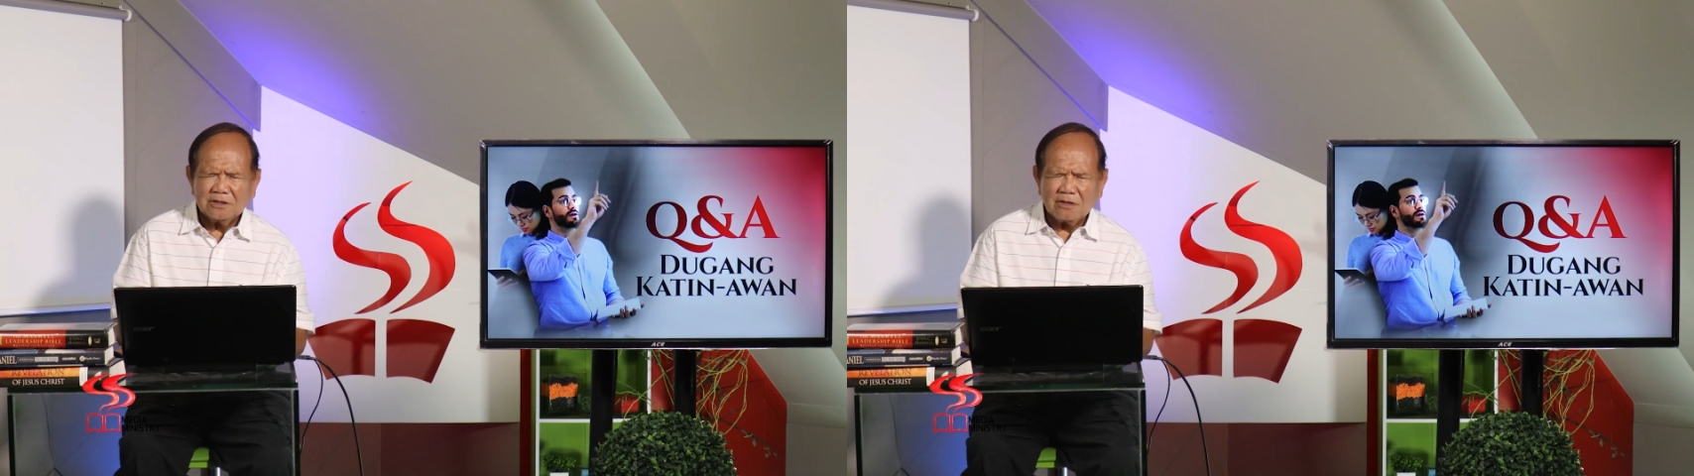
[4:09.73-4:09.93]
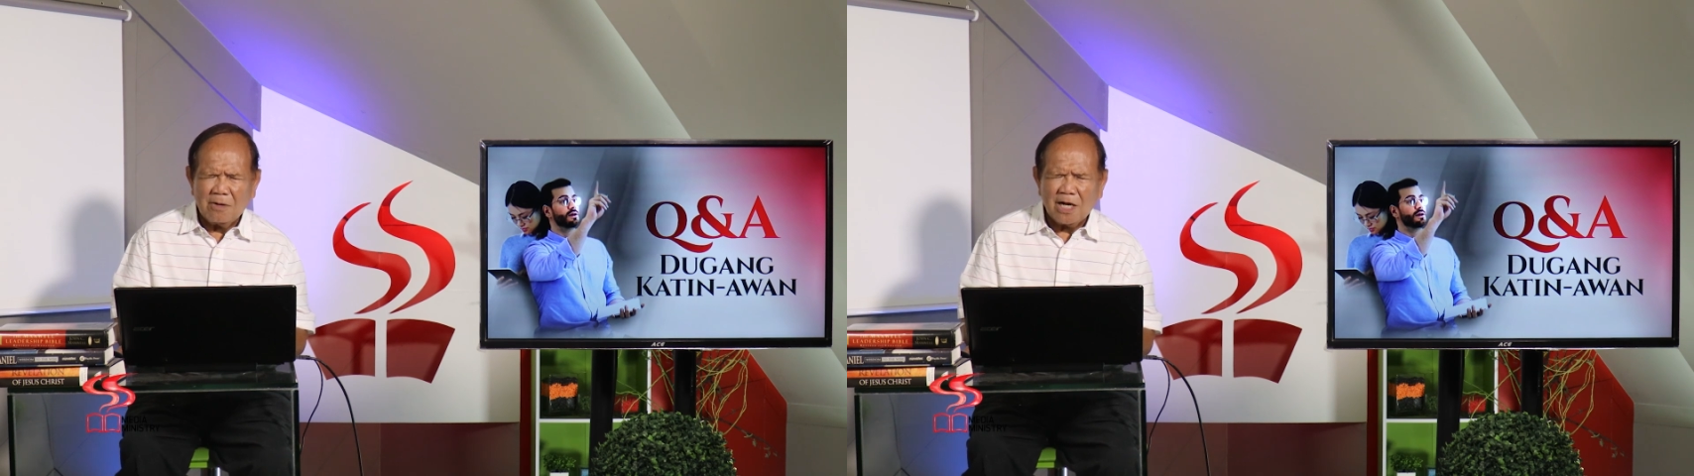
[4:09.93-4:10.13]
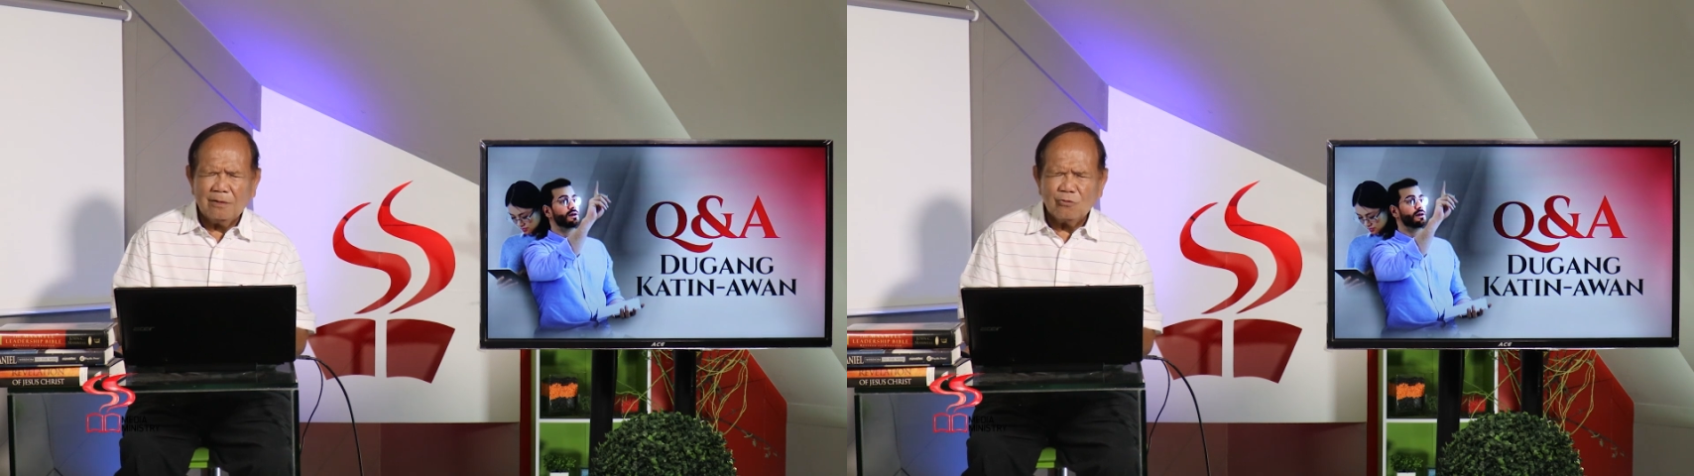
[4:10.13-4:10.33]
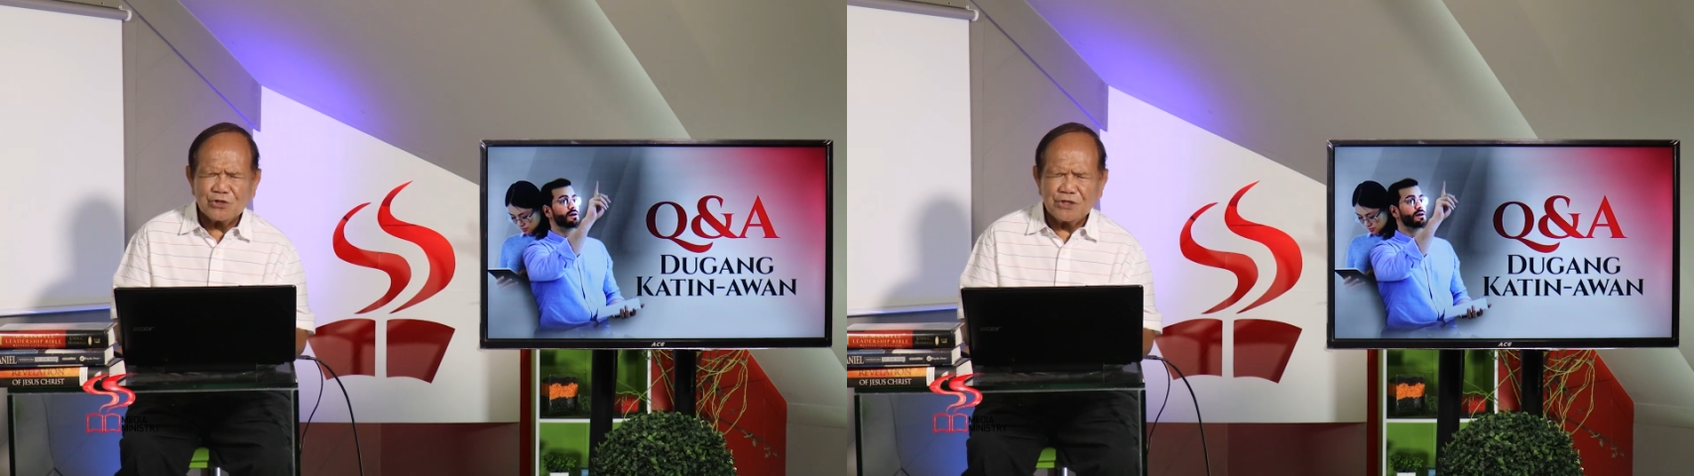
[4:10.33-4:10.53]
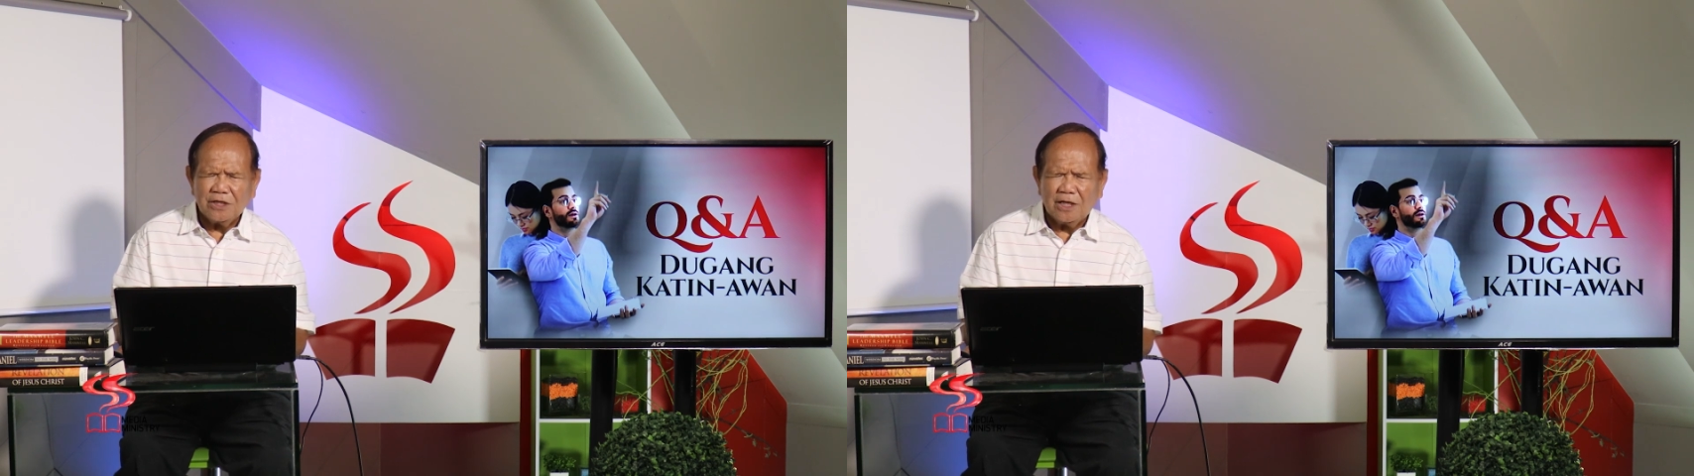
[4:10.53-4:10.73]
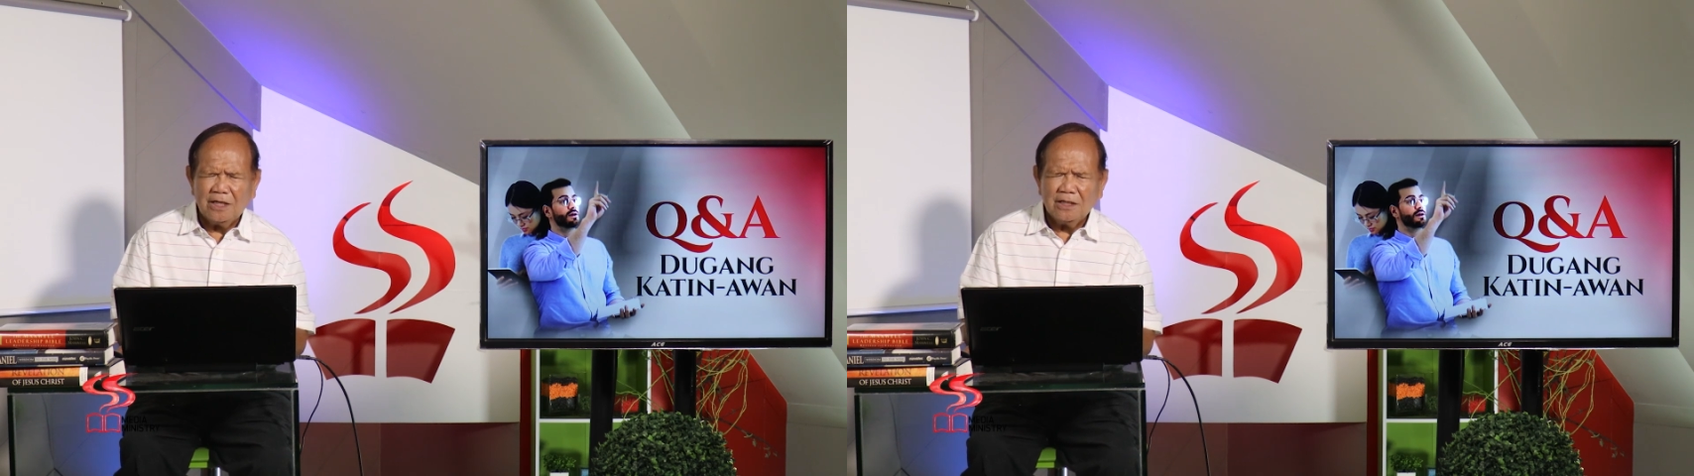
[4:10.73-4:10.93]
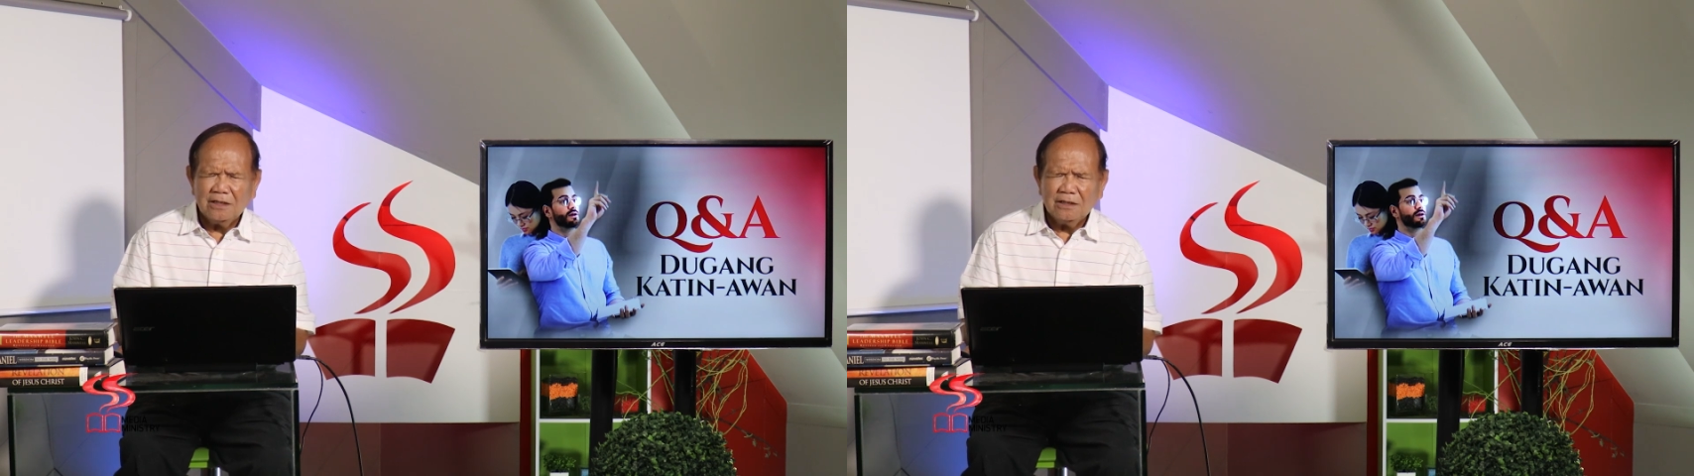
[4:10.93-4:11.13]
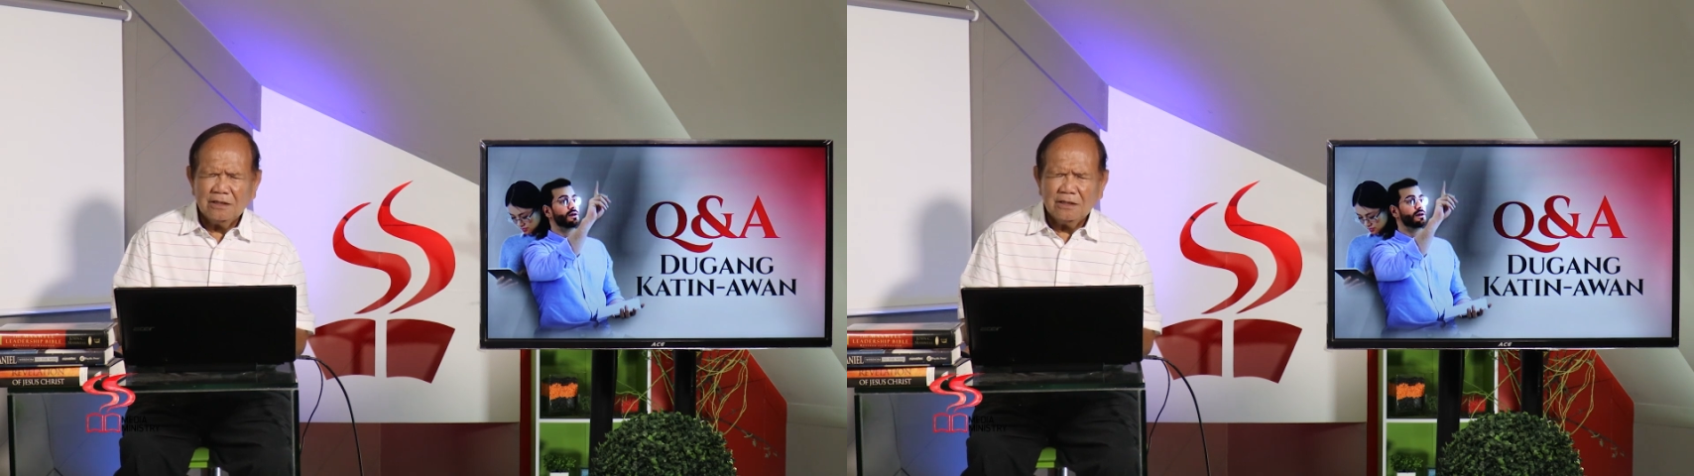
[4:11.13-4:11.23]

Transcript: Tabangan mo siya